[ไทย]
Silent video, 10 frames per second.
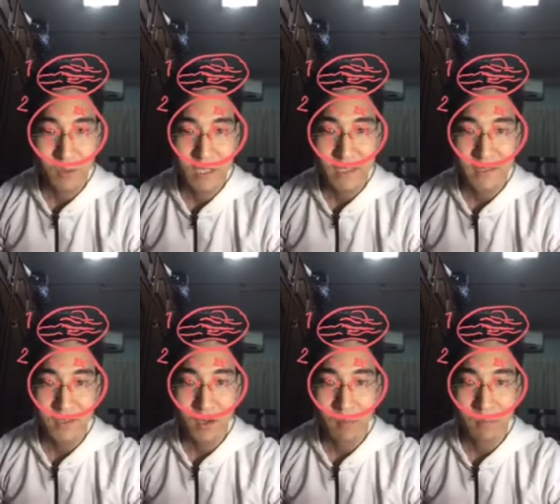นที่จะ
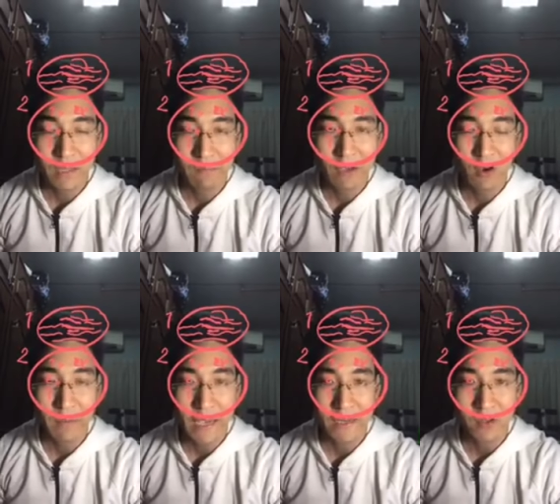สอบนักวิเคราะห์
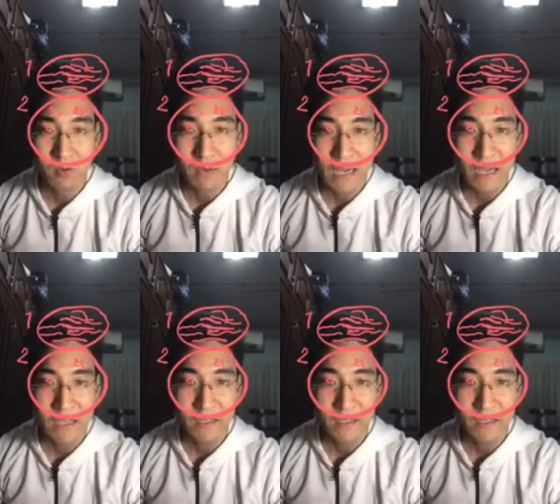แผนนโยบาย